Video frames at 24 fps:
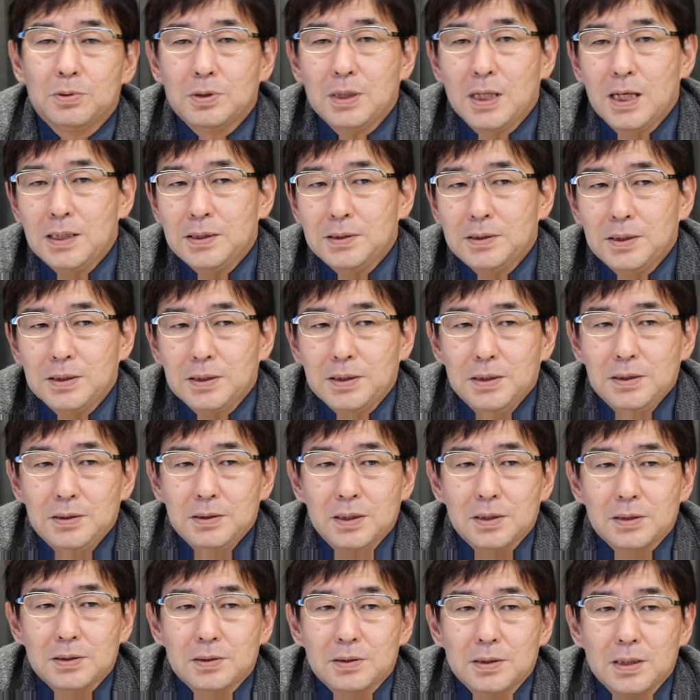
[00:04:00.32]
体的に
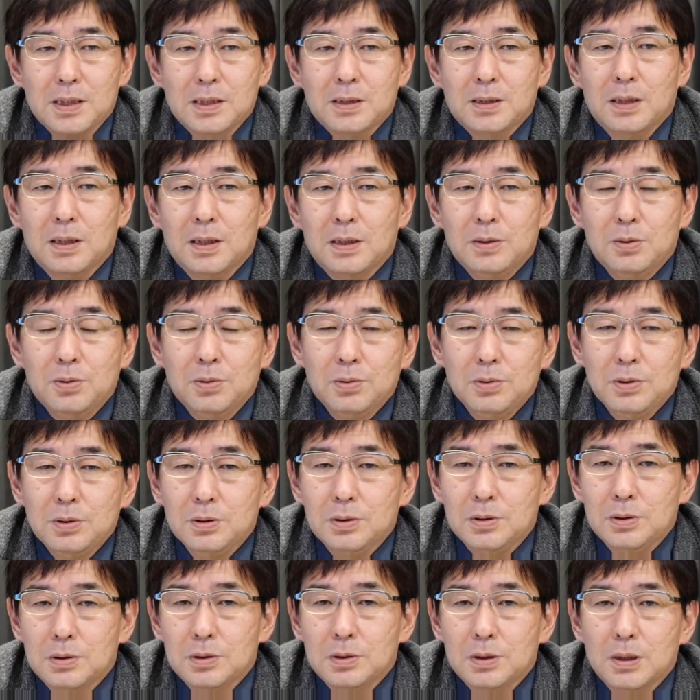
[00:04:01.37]
ですねどうい
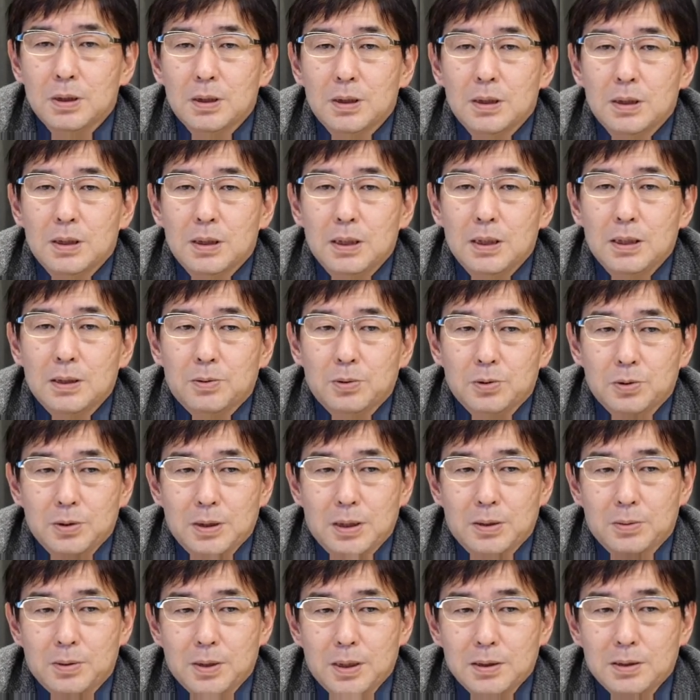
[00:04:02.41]
うこと
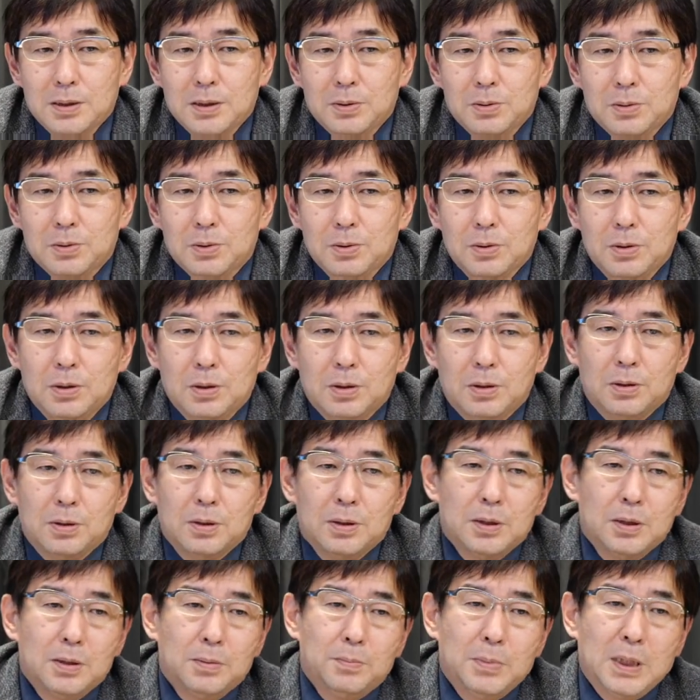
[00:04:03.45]
なのかということを、
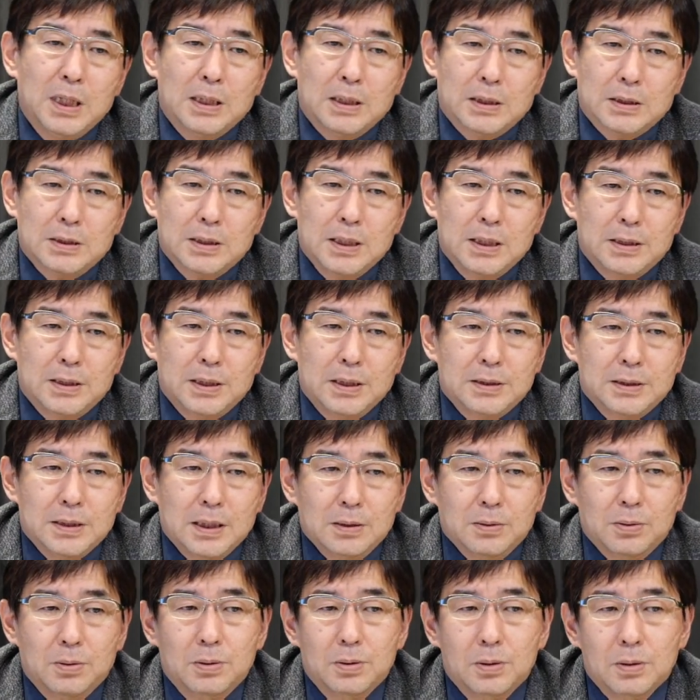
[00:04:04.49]
まあ、制定し
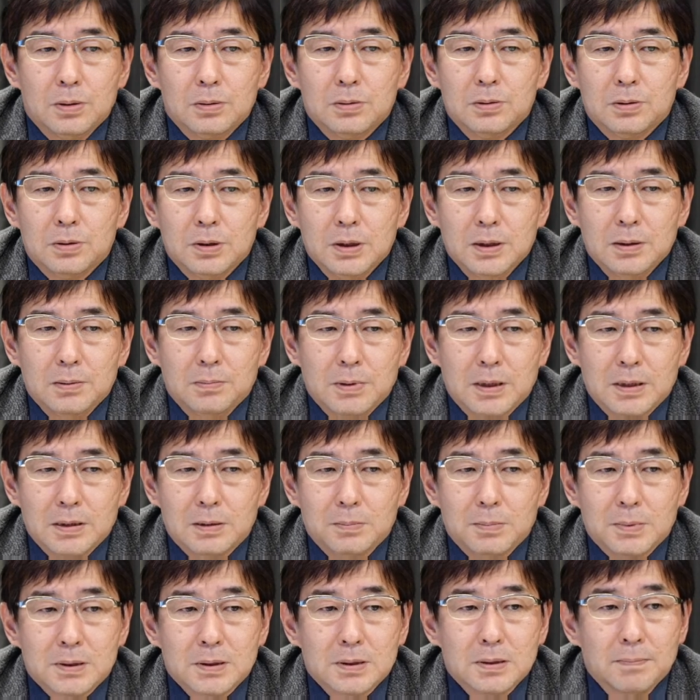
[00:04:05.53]
たというふうに言われ
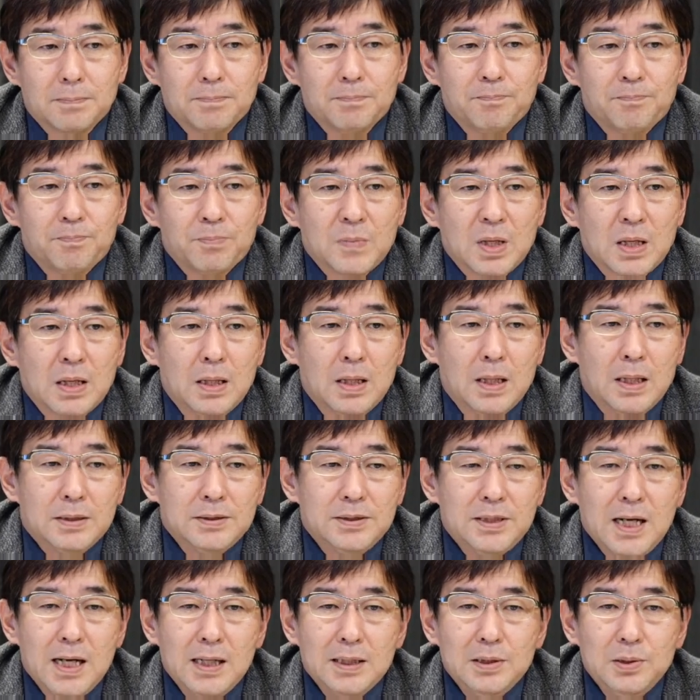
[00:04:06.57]
ています。
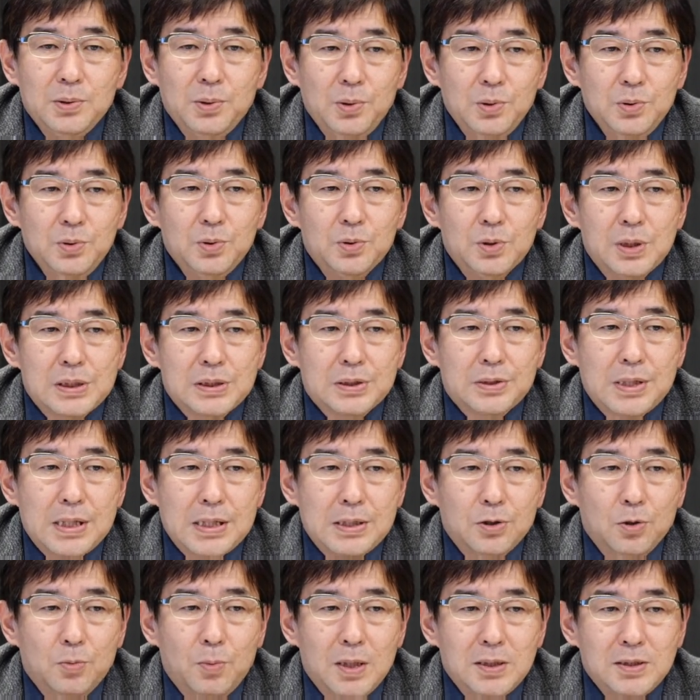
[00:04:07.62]
じゃあ日本のです
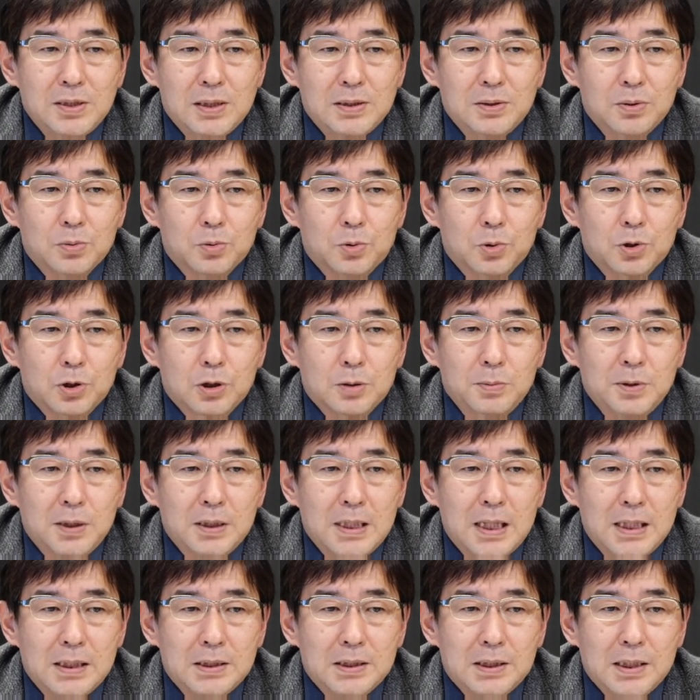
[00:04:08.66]
ねノーマリゼーションの取り組みは
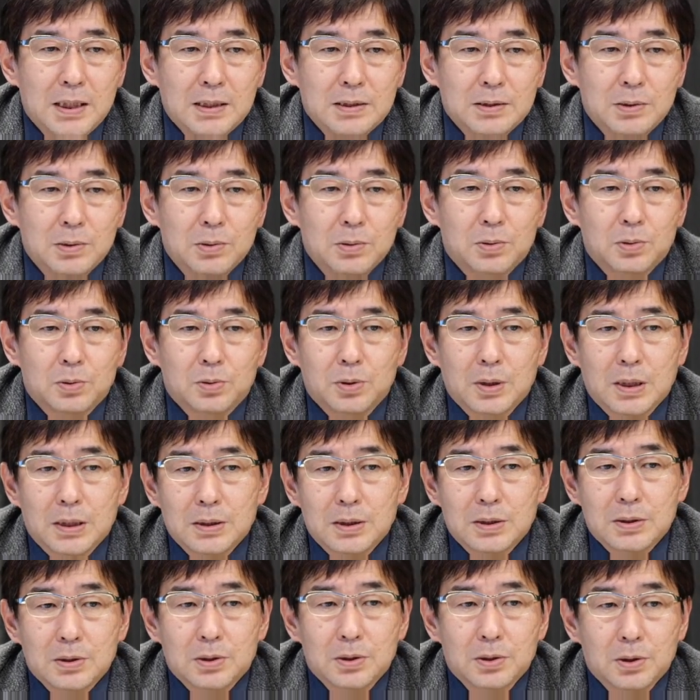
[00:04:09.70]
何かということなん
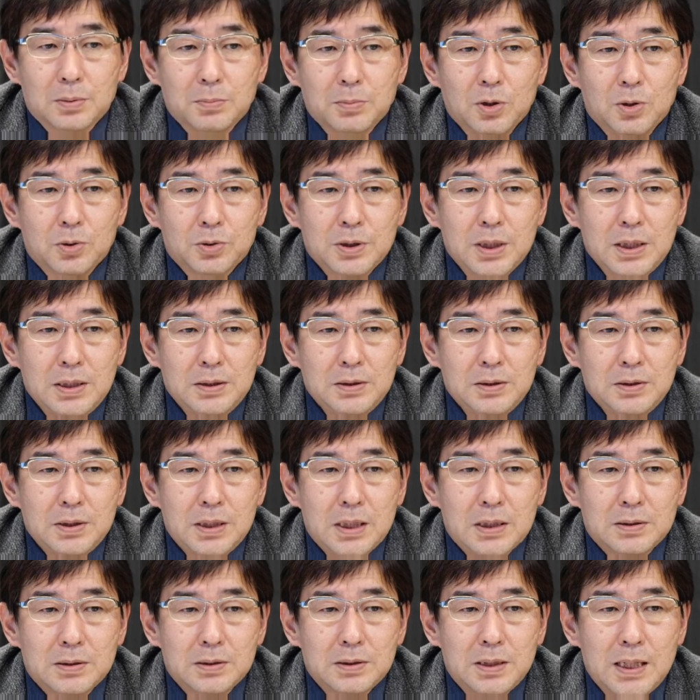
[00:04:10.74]
ですけども
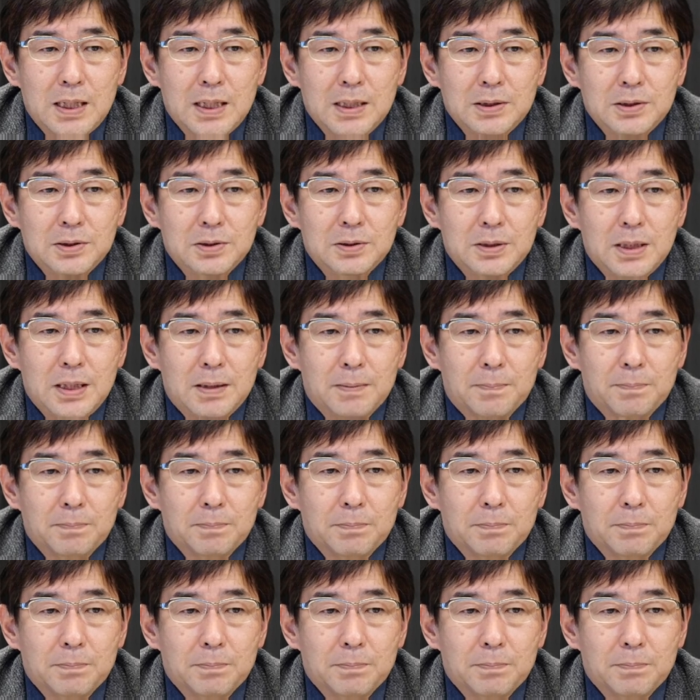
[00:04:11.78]
1970年、